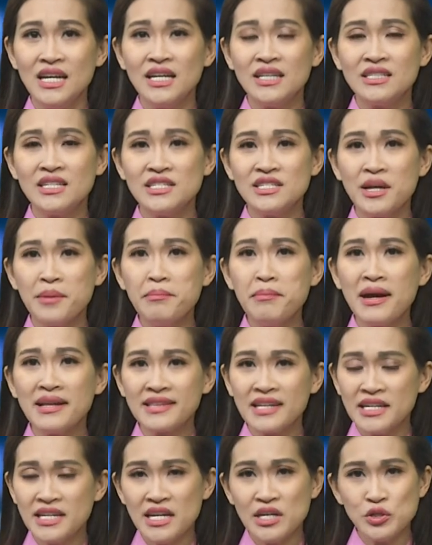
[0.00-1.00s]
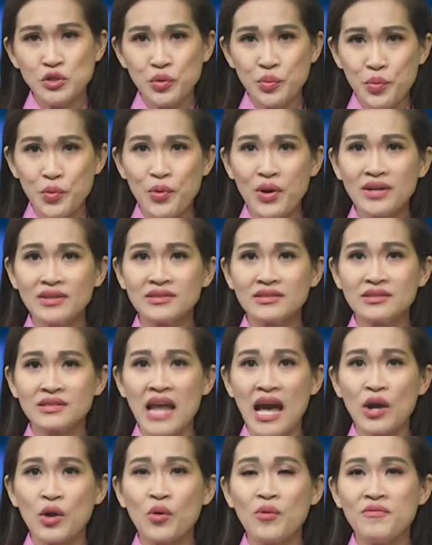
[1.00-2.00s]
thì nhóm ba thanh niên Trung Quốc
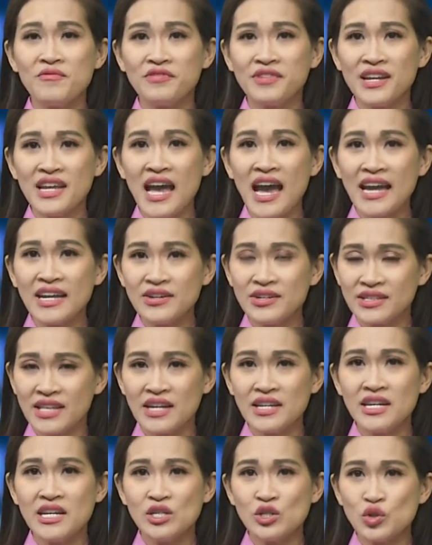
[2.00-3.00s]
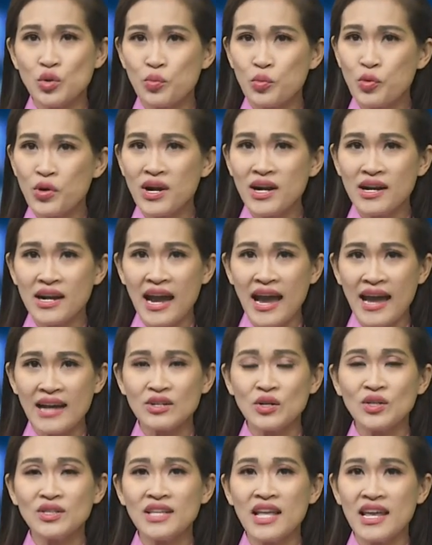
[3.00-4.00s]
đã cùng với hai người thanh niên Trung Quốc khác
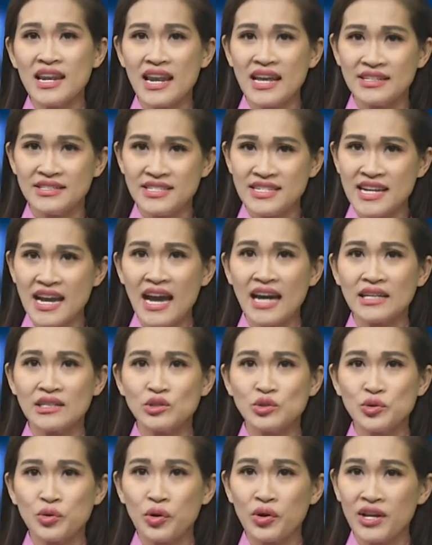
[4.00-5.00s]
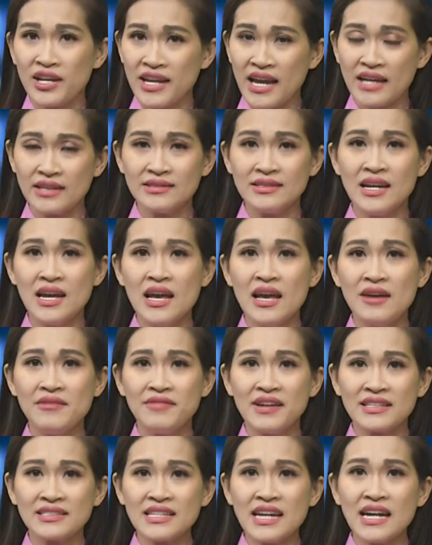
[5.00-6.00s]
có tên là Tian Jolian
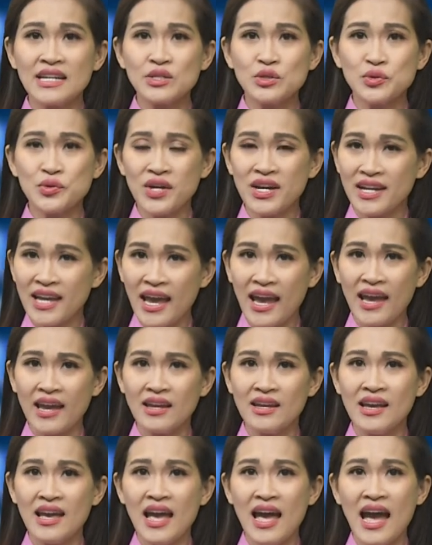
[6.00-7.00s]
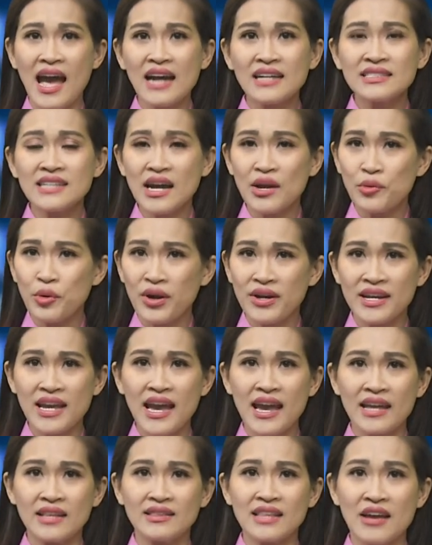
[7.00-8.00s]
và Tan Suake hát
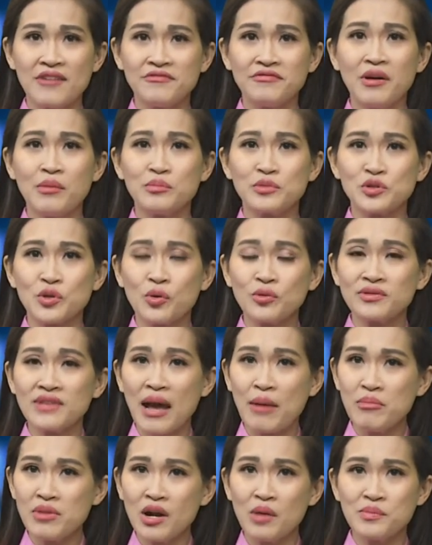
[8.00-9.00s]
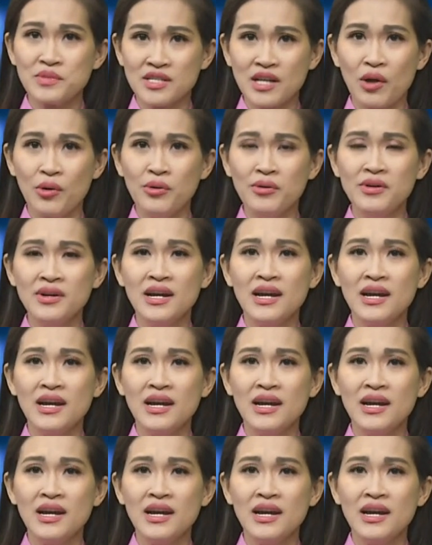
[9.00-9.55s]
karaoke tại phòng số 806,